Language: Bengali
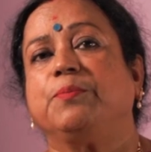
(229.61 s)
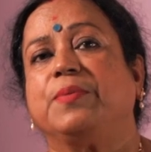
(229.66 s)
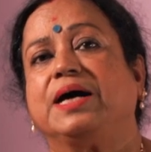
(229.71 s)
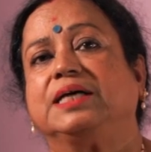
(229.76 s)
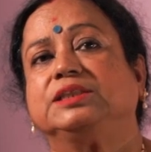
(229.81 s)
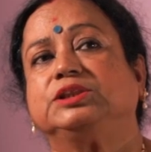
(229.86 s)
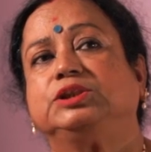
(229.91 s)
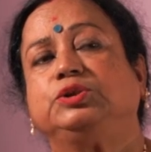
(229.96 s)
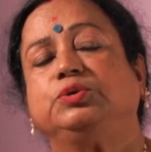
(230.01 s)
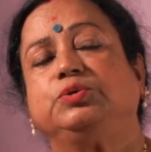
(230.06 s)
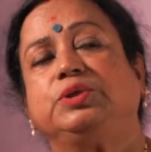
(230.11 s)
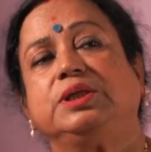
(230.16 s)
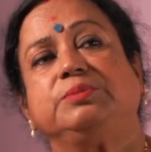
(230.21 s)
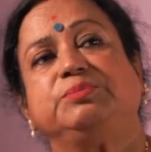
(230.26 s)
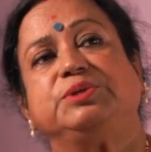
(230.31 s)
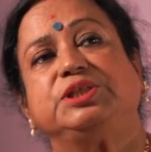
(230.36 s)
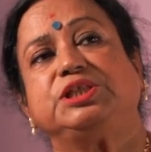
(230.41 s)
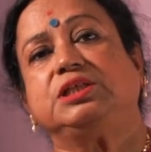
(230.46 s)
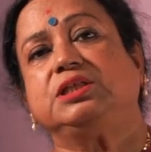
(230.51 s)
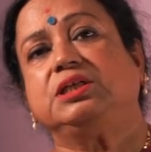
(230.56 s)
পাঁচজনের
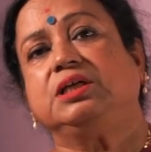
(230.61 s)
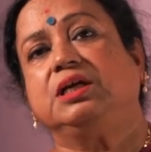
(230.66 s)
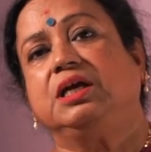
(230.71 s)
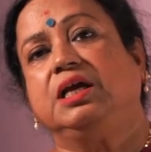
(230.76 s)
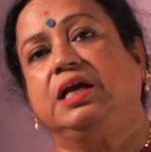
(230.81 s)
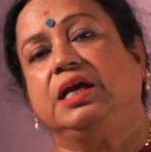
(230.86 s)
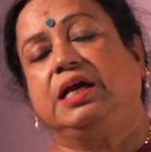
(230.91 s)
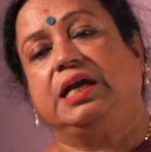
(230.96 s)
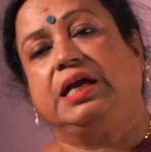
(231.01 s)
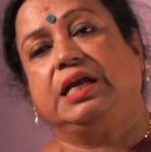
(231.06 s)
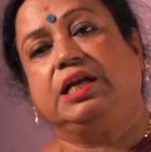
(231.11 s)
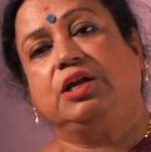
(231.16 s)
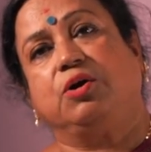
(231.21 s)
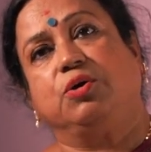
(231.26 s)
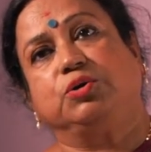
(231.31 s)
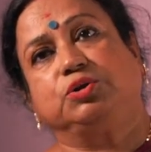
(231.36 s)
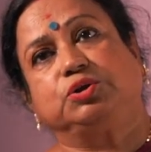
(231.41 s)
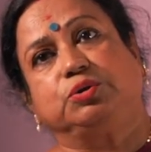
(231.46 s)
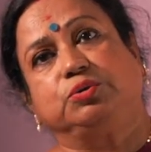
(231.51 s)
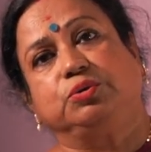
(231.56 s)
বেশি এটা
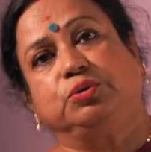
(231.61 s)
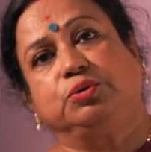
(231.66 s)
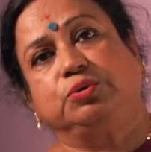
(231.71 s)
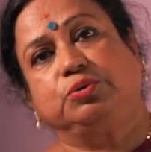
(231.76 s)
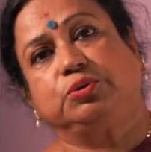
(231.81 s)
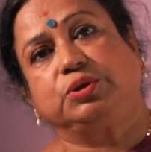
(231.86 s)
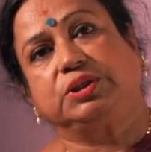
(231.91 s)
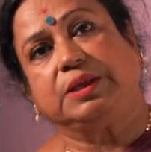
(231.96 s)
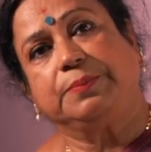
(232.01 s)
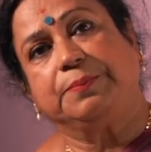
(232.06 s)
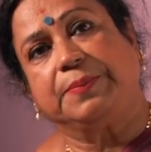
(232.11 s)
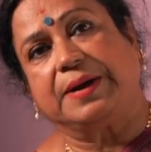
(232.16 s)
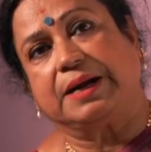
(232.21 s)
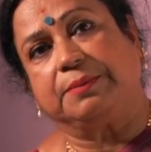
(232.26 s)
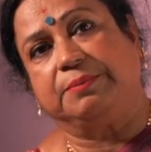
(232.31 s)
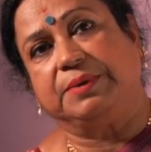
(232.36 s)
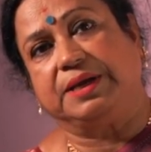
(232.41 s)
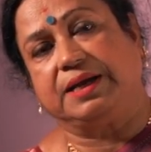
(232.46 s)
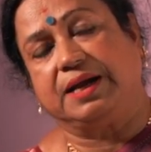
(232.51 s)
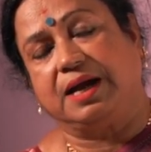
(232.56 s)
অংশগ্রহণ করতে
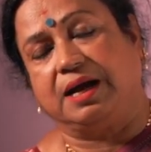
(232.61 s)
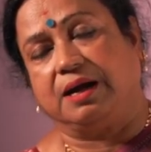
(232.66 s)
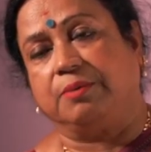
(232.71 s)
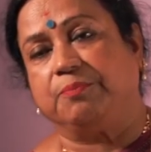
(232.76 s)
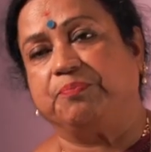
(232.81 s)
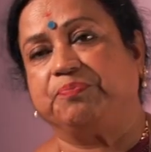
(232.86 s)
পারবে না